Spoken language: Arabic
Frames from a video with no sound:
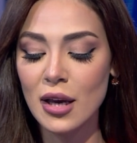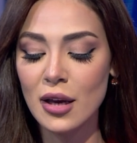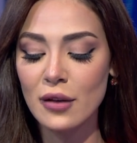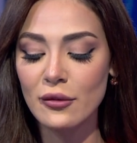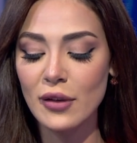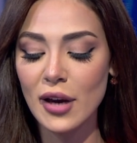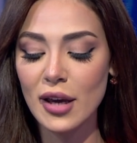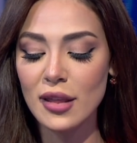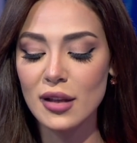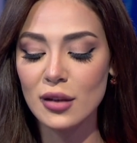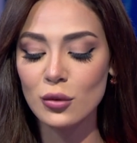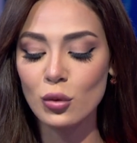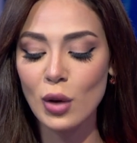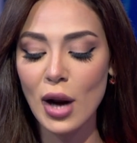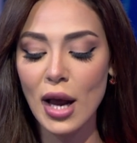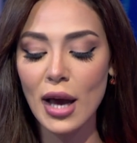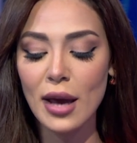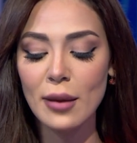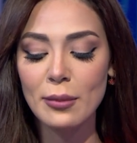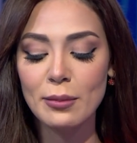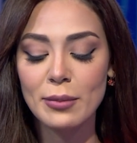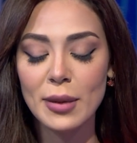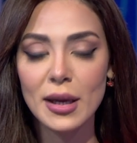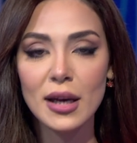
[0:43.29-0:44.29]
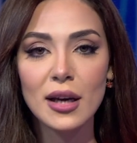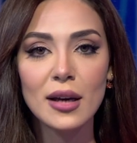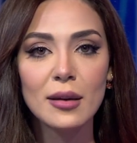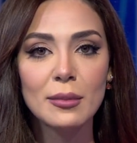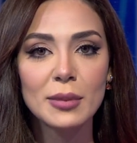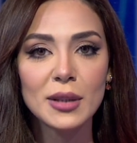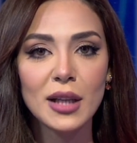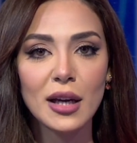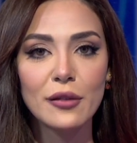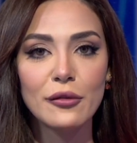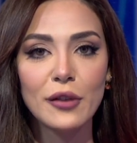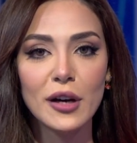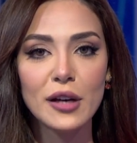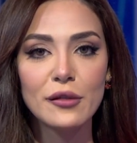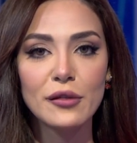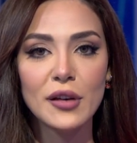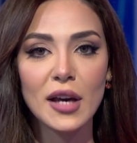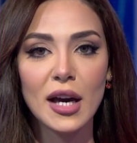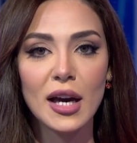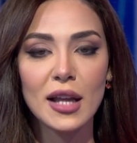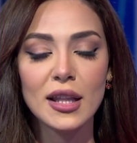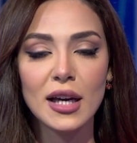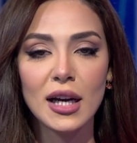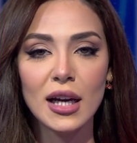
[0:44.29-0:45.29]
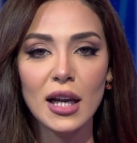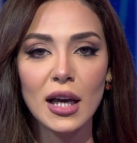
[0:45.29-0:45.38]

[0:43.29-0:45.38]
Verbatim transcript: فإذا أرحب بضيفي في هذا